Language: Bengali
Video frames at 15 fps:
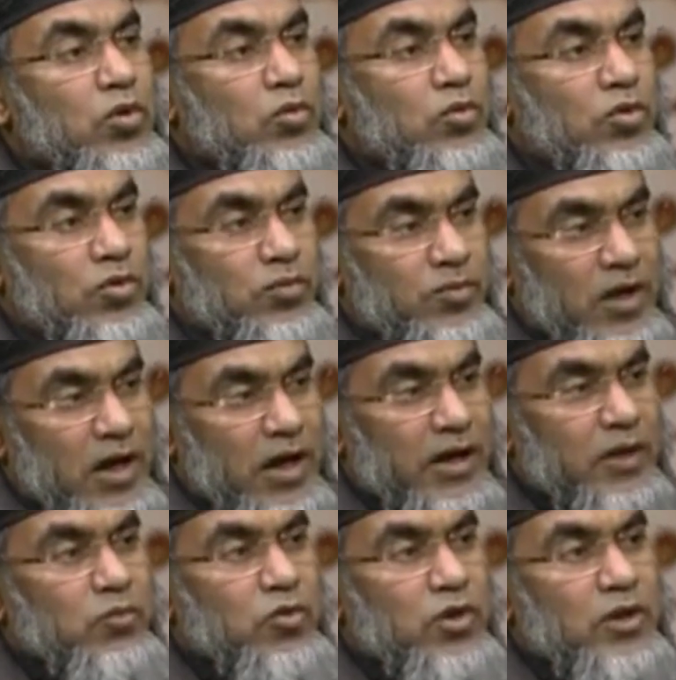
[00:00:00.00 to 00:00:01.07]
বড়
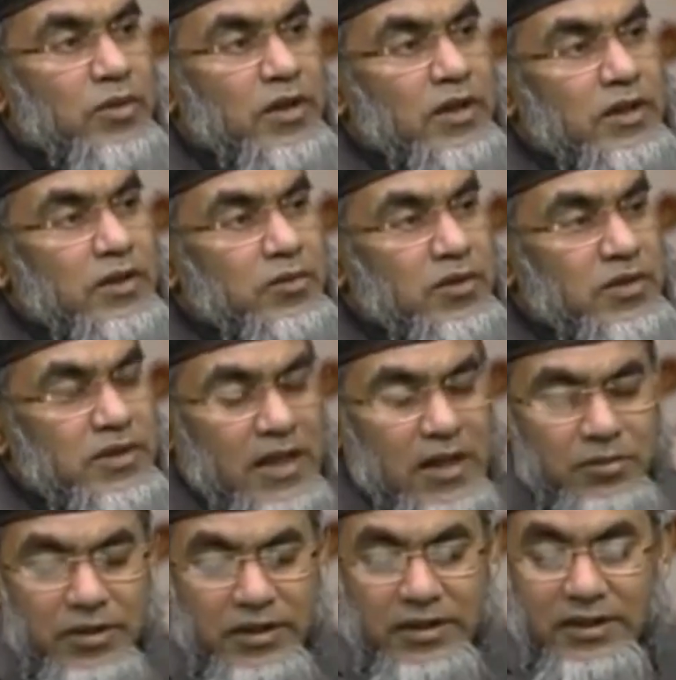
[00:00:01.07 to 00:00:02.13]
আলেম ওলামা এবং
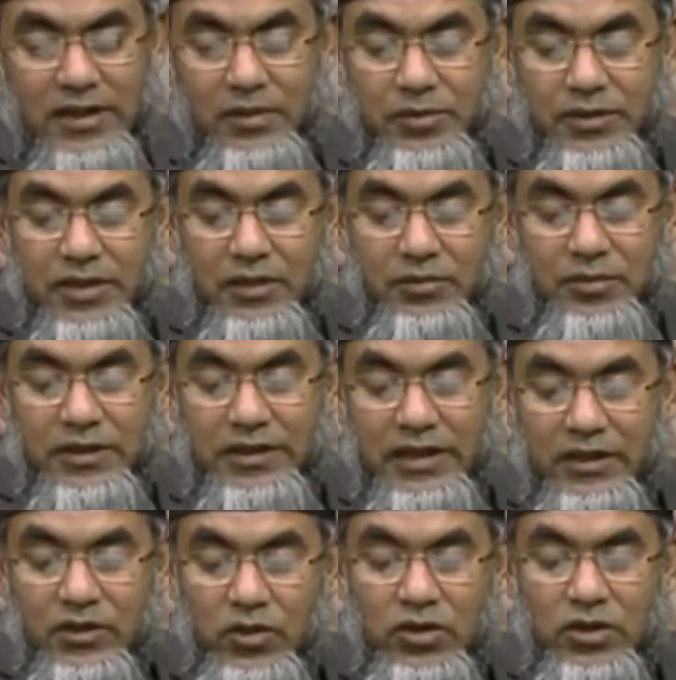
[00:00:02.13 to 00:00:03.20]
তাবি আইন তাবে তাবি আইন
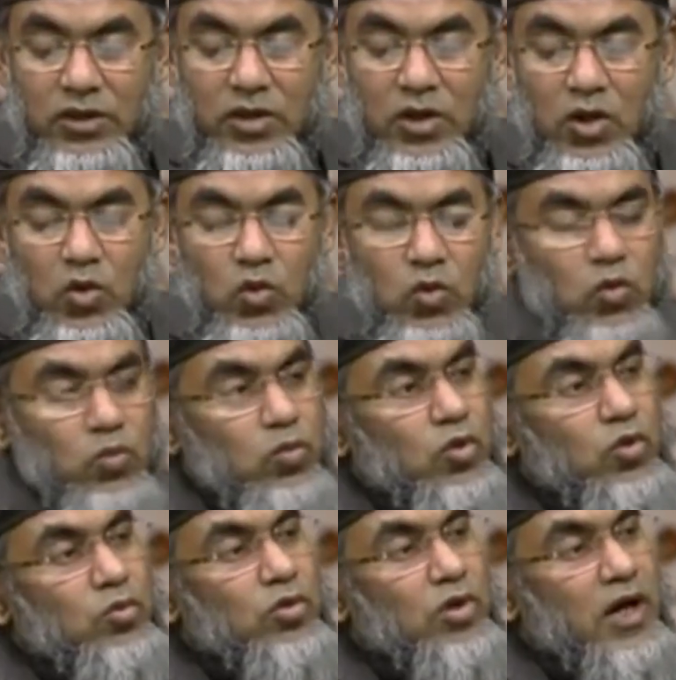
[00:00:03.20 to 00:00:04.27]
এই ধরনের খুব বড়
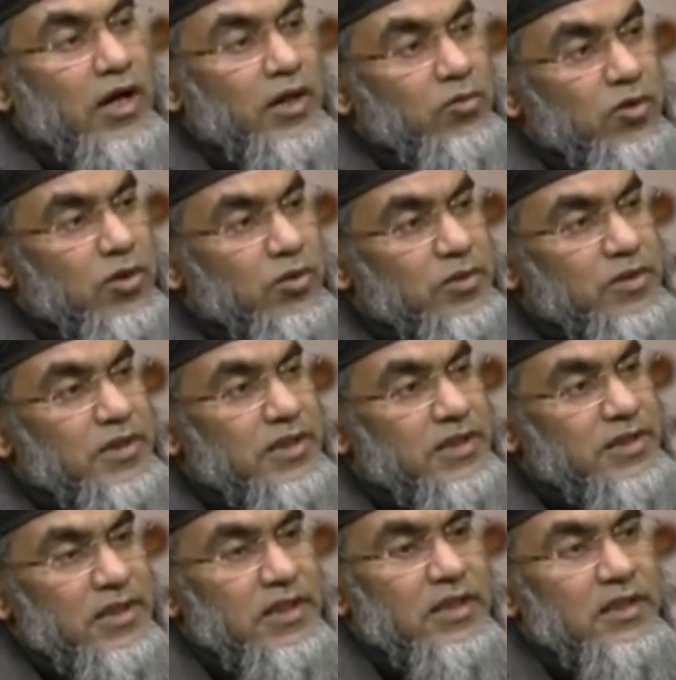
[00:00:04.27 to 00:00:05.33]
বড় আলেম ওলামা যারা
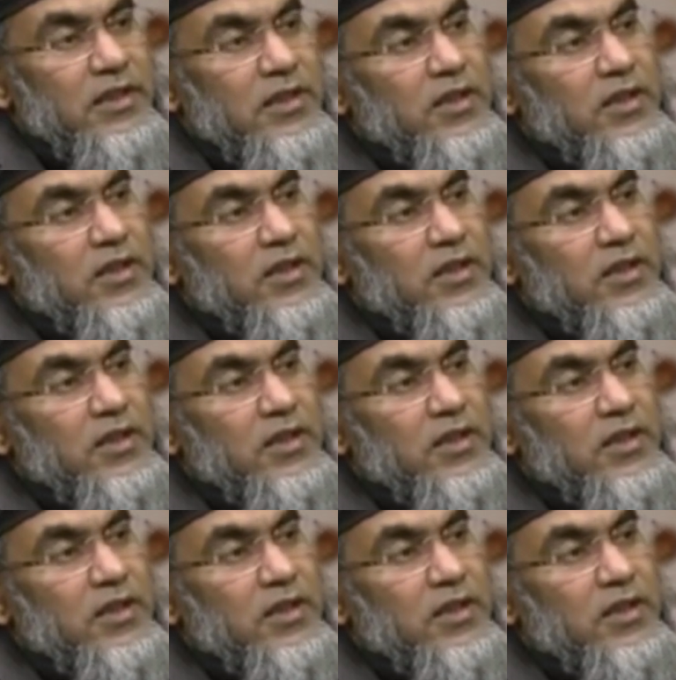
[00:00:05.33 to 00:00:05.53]
ছিলেন